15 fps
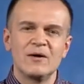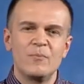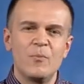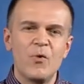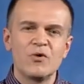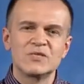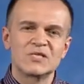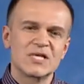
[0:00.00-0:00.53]

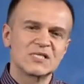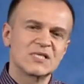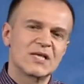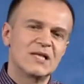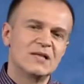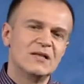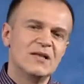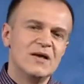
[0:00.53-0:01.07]
Бог
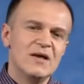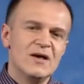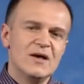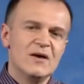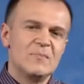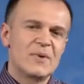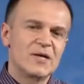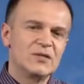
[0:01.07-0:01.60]
сказал,
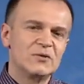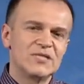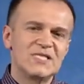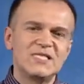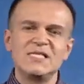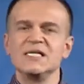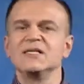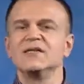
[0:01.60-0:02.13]
пройдет
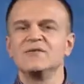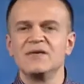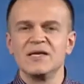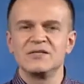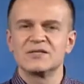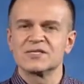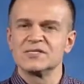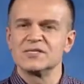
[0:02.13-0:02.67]
сильный
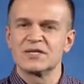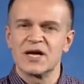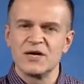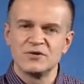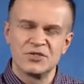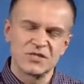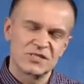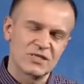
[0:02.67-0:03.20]
ветер,
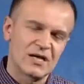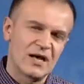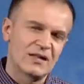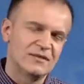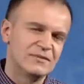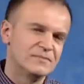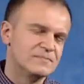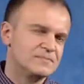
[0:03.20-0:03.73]
раздирающий
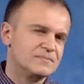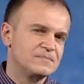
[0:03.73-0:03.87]
скалы.